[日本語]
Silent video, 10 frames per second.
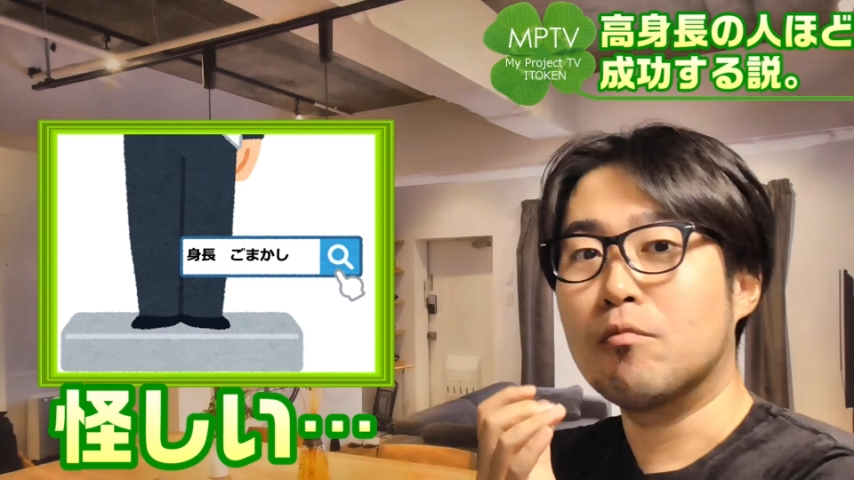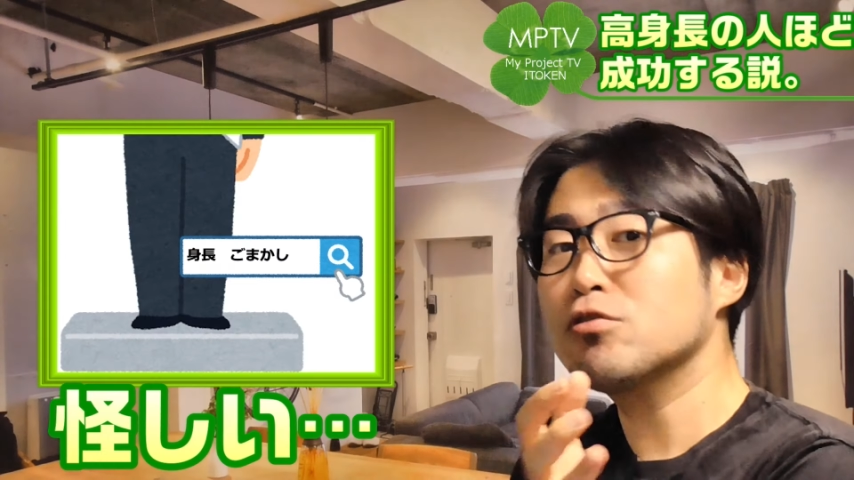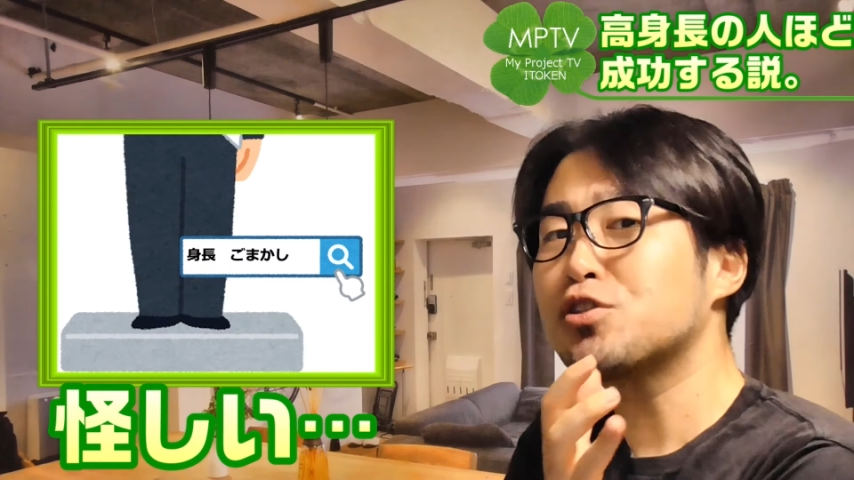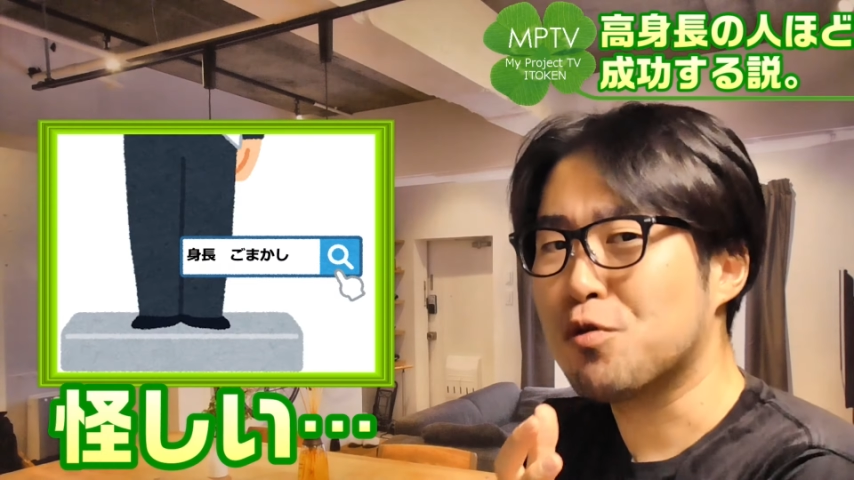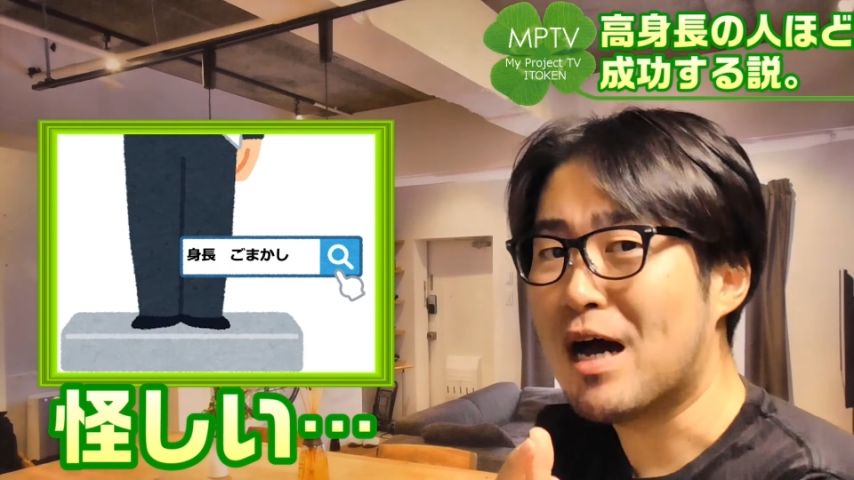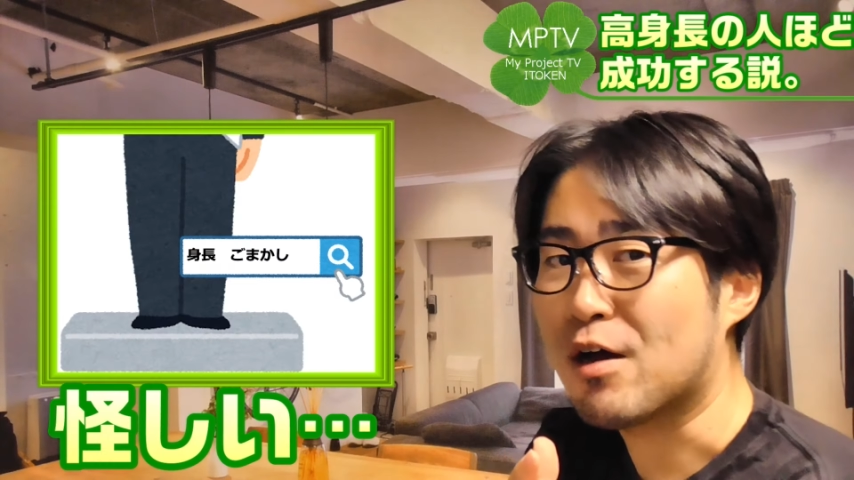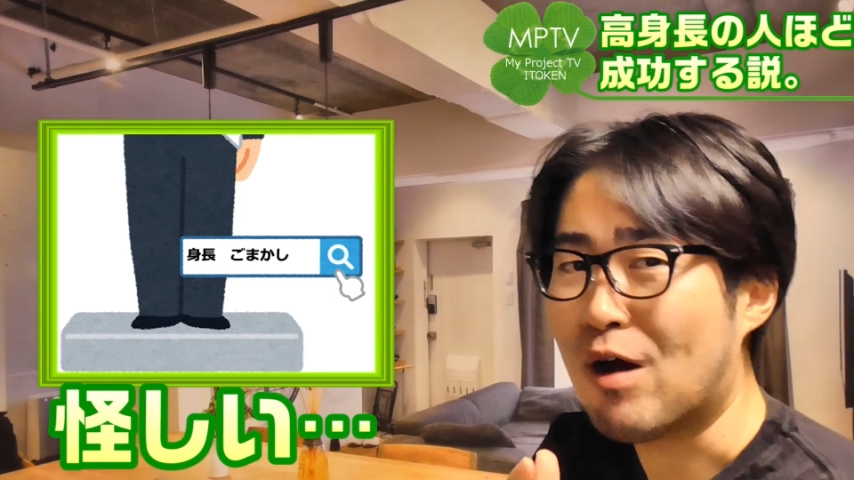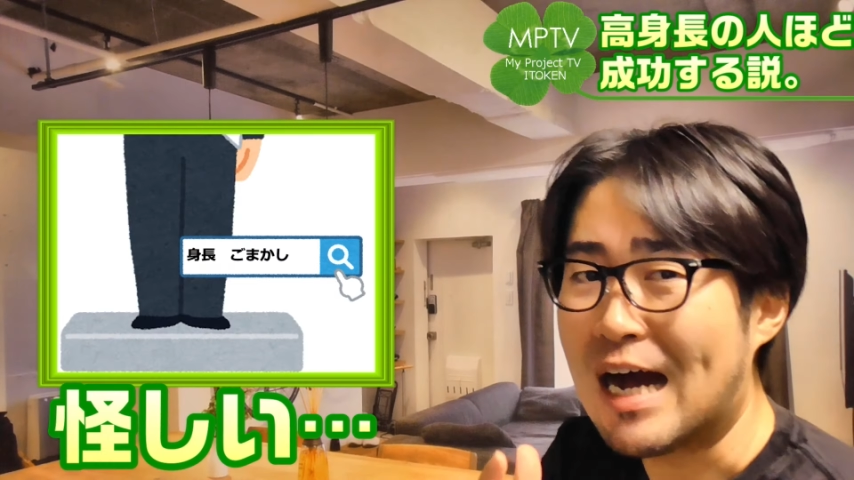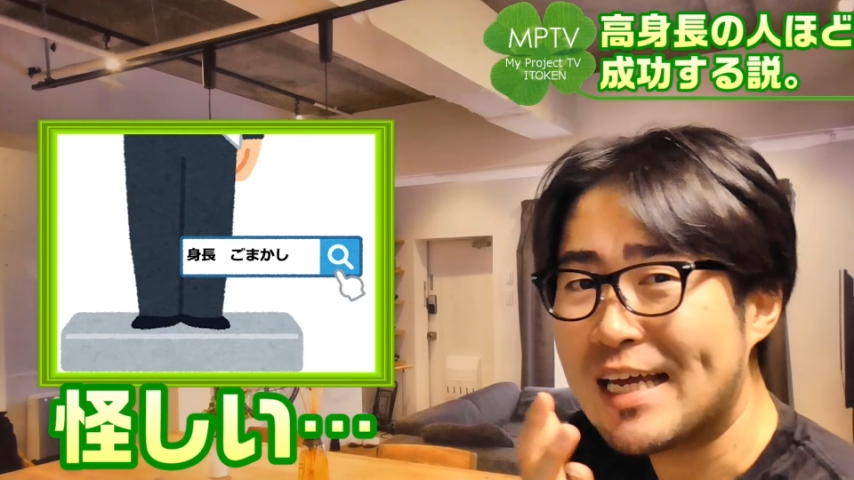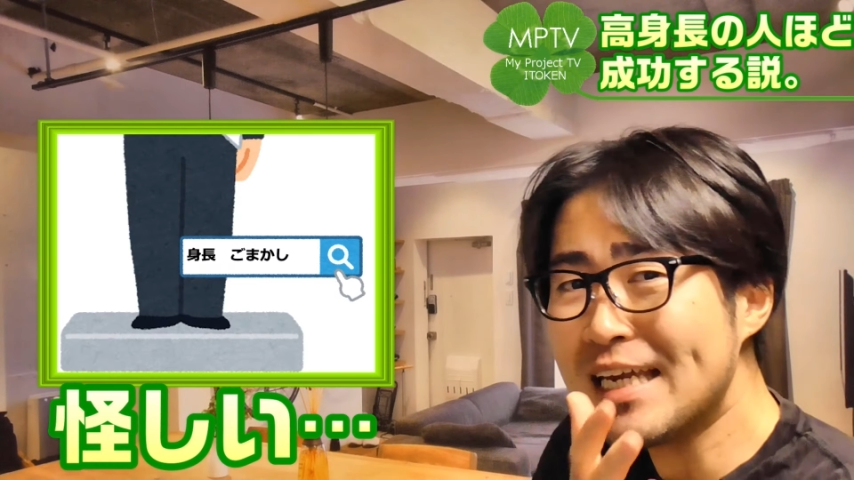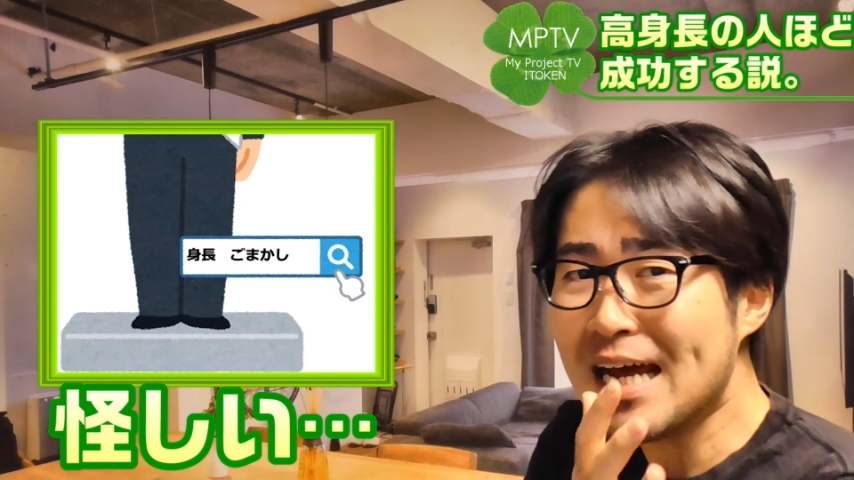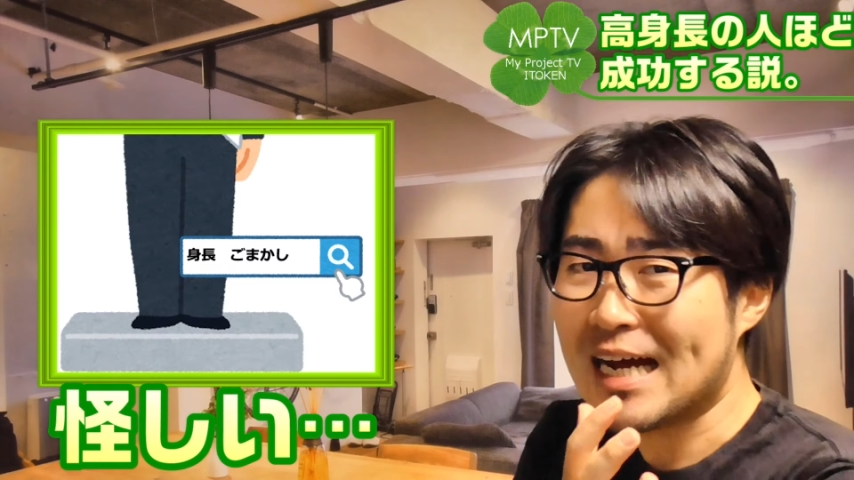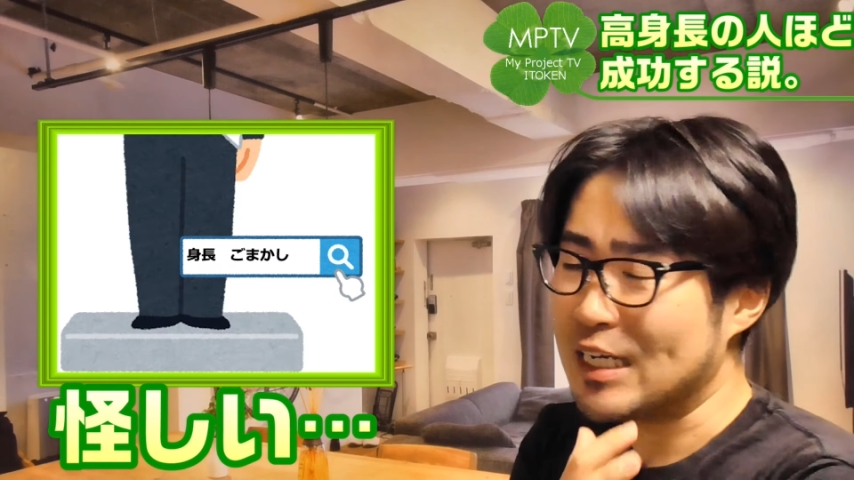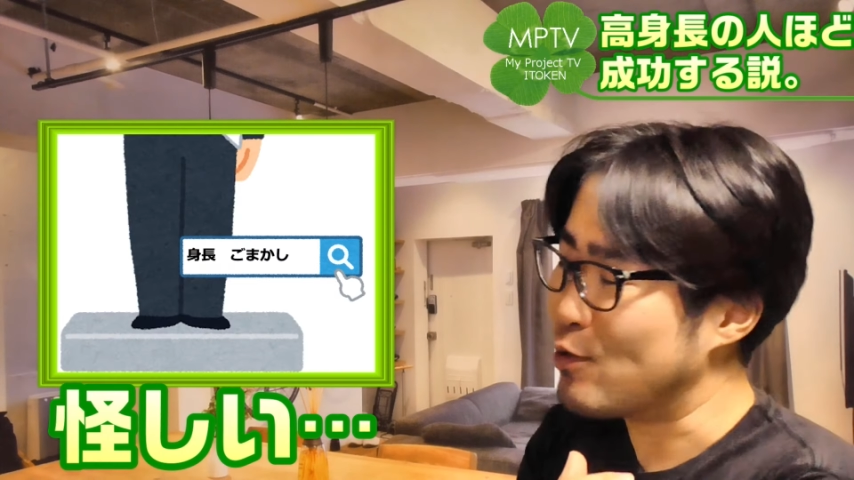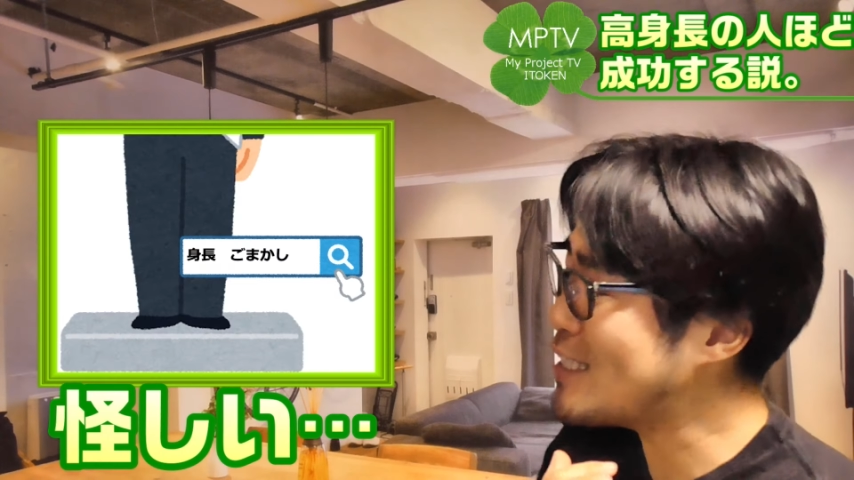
もしくはこう明らかに不